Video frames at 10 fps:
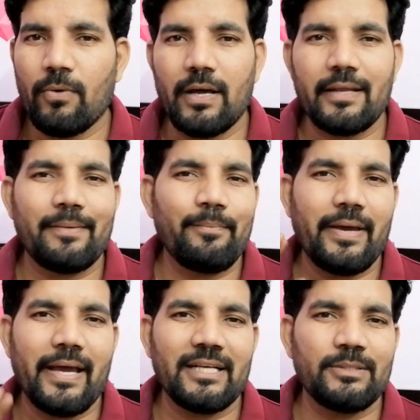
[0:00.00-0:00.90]
వాళ్ళకి
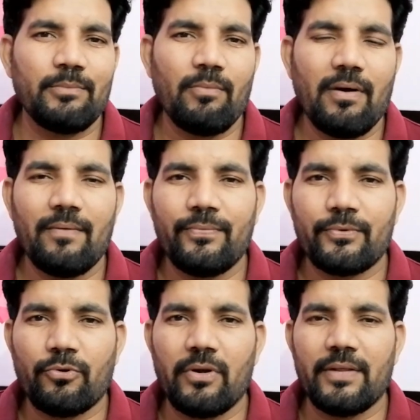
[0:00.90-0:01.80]
మ్యాక్సిమమ్ ఆఫ్
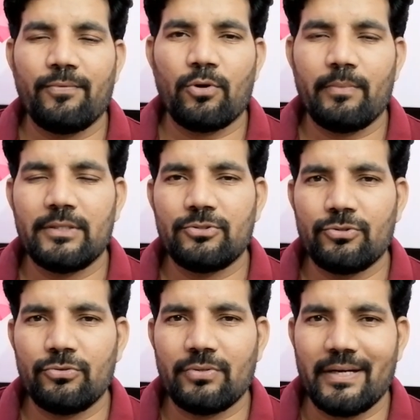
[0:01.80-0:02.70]
ట్వంటీ ఫోర్ మంత్స్
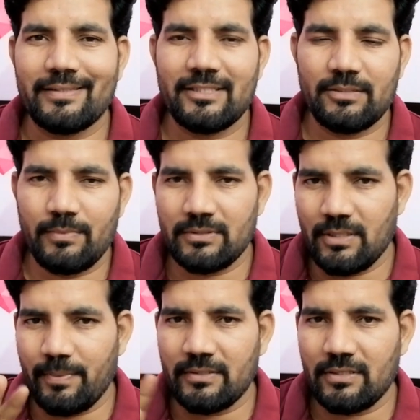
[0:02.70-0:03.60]
టు థర్టీ సిక్స్ మంత్స్
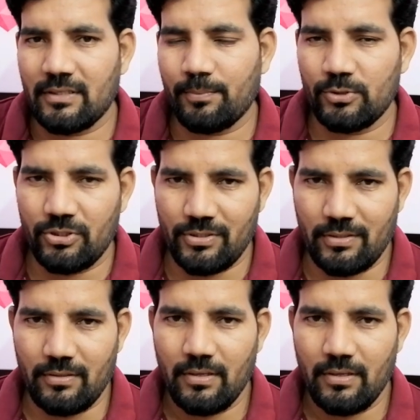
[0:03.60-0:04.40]
డిపెండ్స్ ఆన్ ద పొజిషన్